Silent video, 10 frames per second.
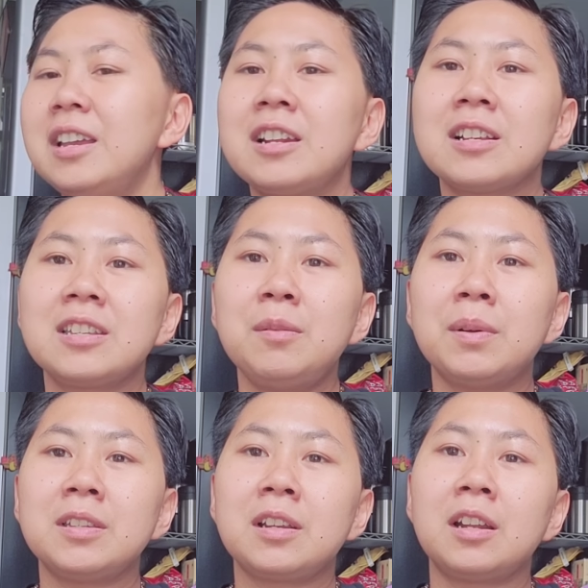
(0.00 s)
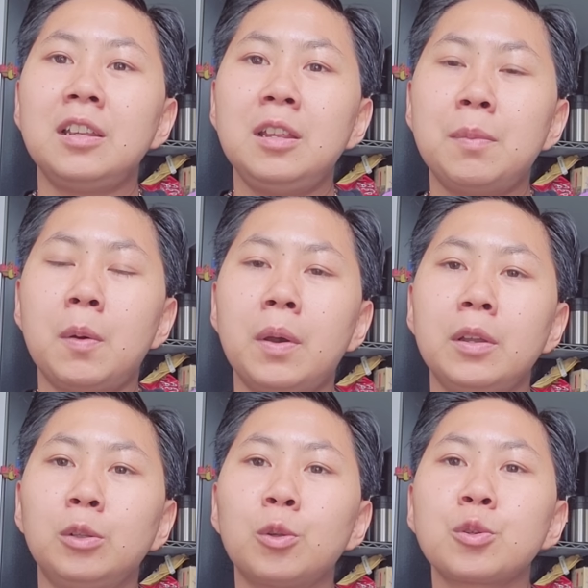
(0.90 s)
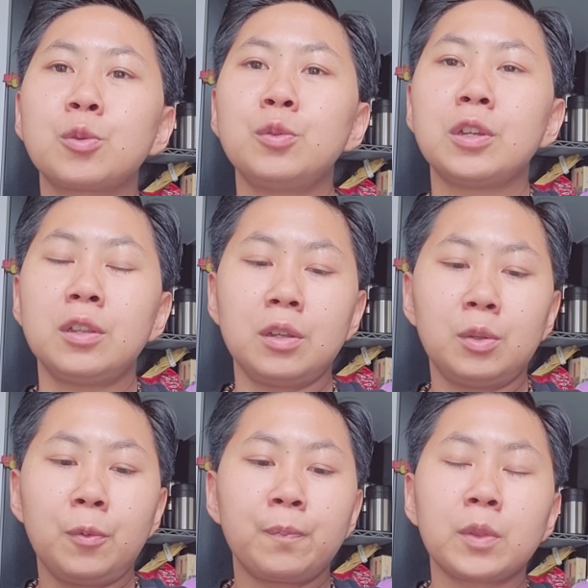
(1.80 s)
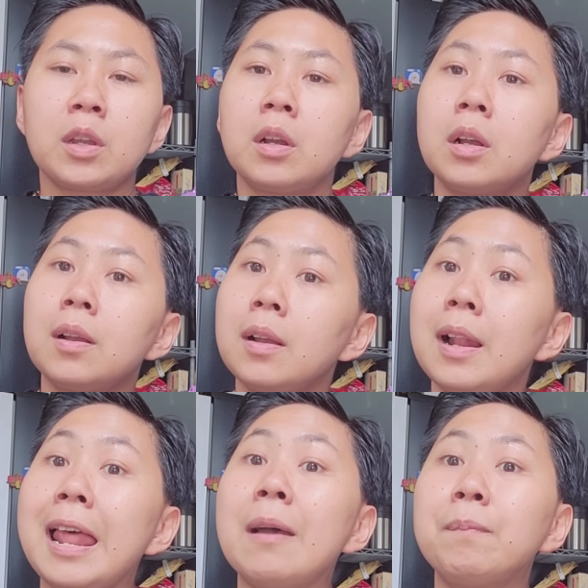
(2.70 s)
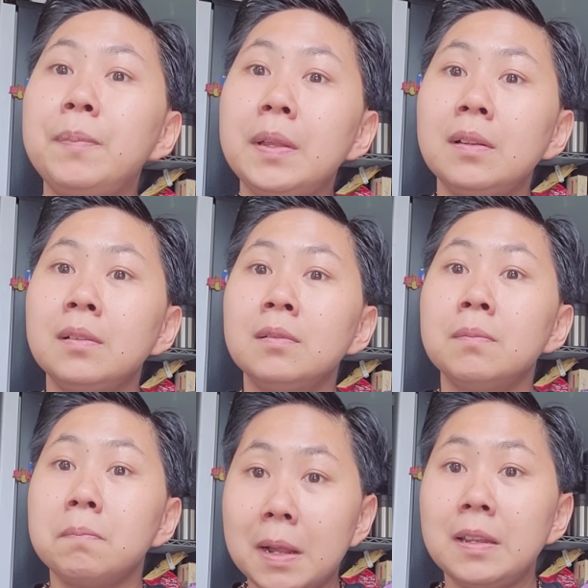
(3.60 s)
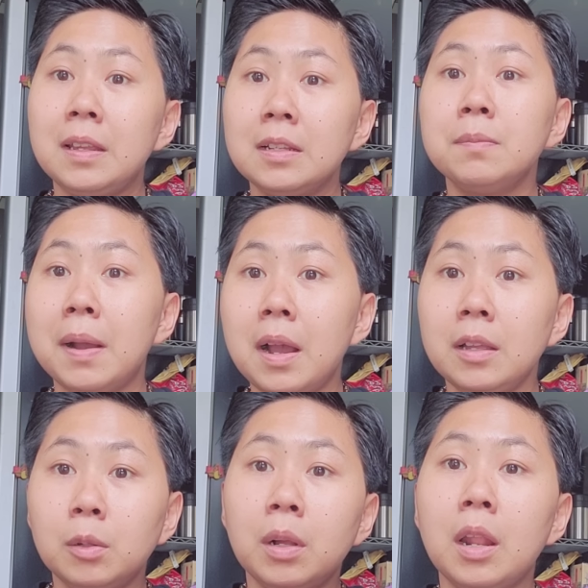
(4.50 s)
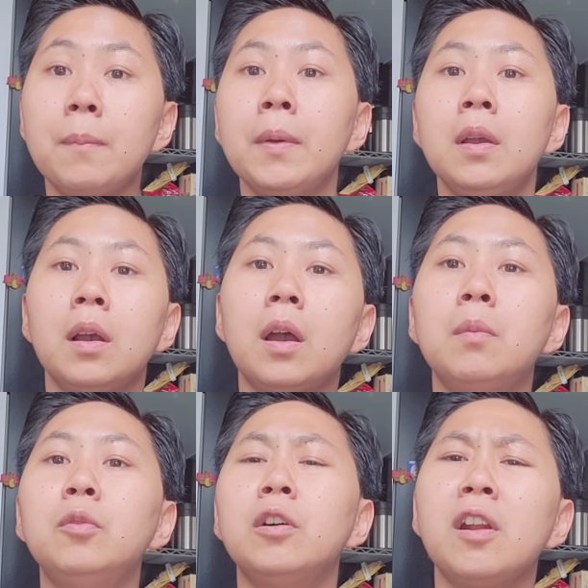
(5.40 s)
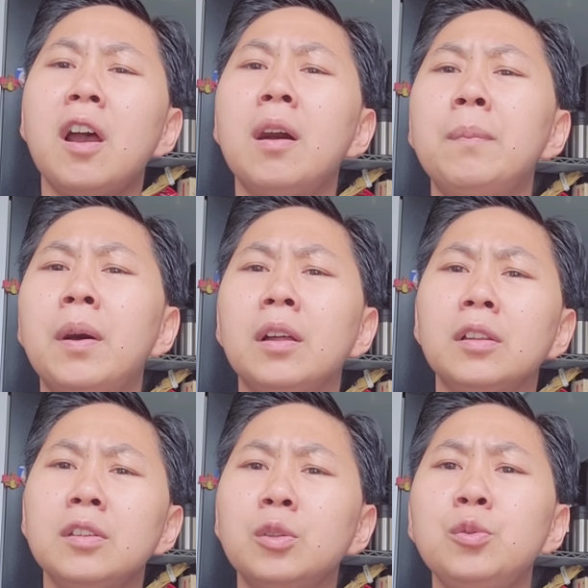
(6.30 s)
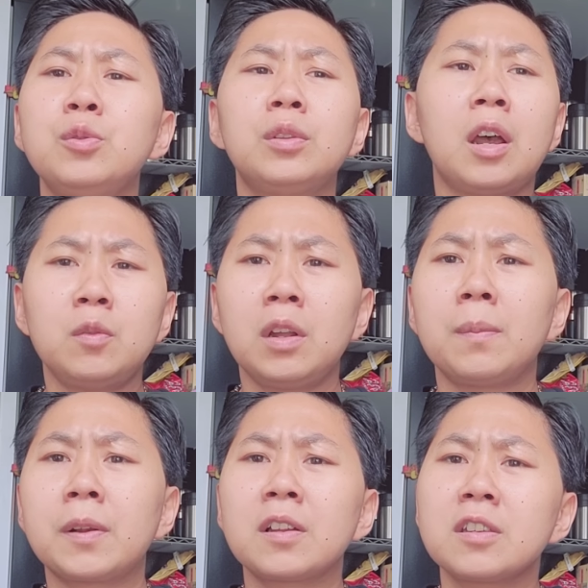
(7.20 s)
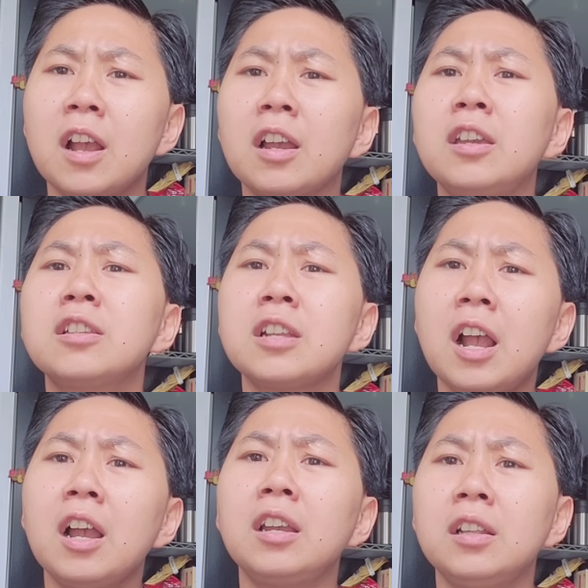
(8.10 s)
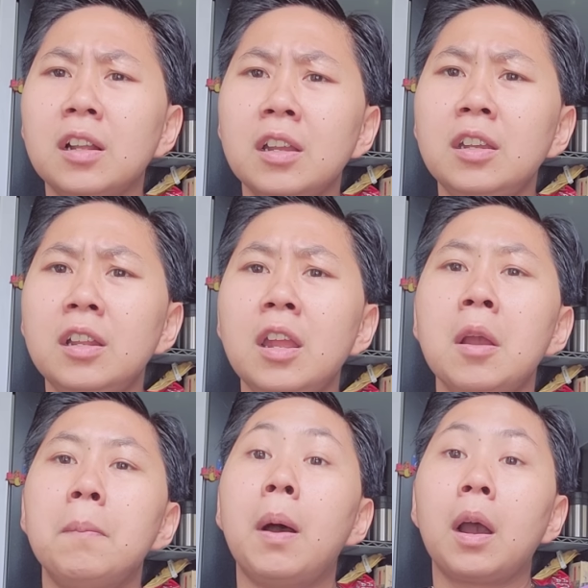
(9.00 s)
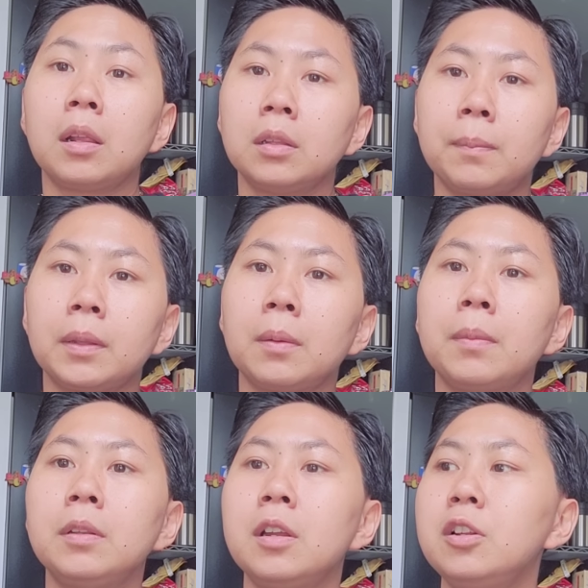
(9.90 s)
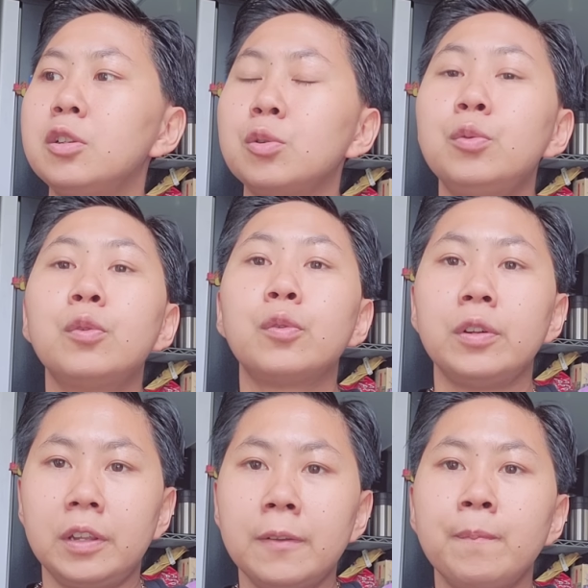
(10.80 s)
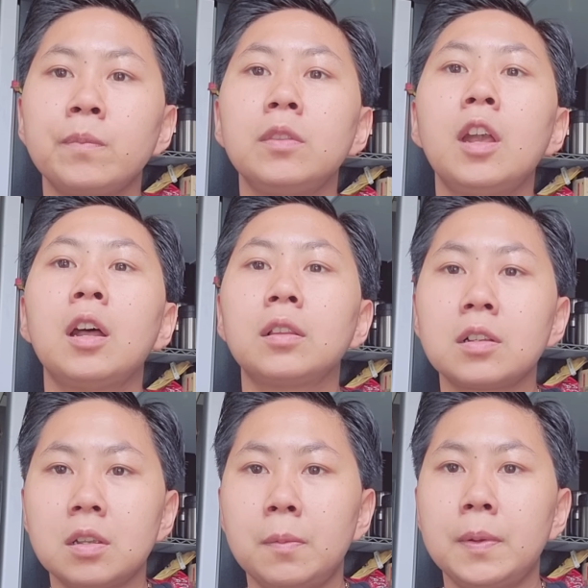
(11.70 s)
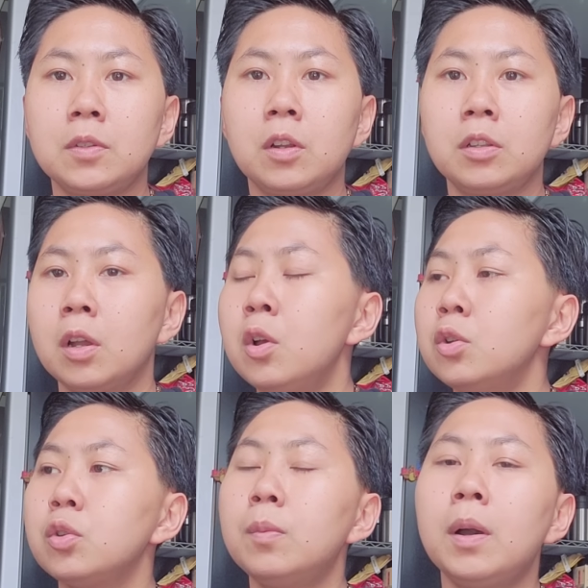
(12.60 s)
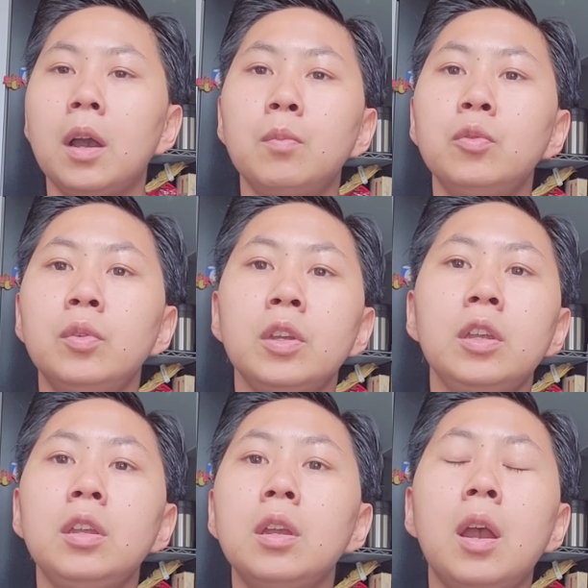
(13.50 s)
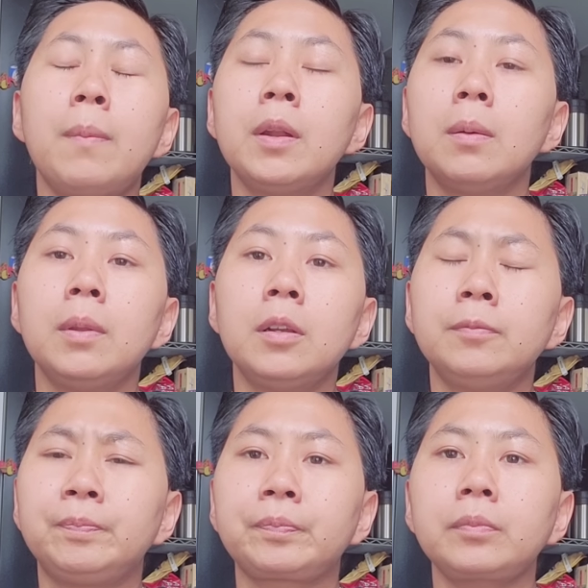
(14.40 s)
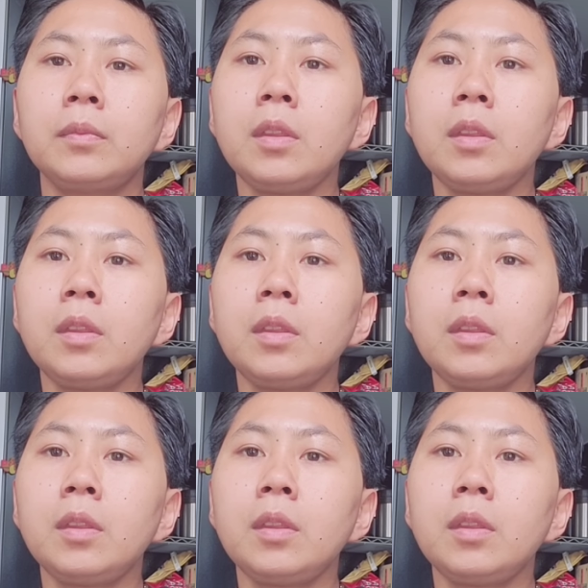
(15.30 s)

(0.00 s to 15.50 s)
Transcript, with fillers: Akhirnya sih majikan ini bawain terus kucenya itu ngelapin mandiin si Mbak A itu ngelap kamu kenapa katanya tujuh tahun gak pernah sakit sakit kayak gini bahkan teman-temannya disuruh nih datang sama majikannya coba kamu apa namanya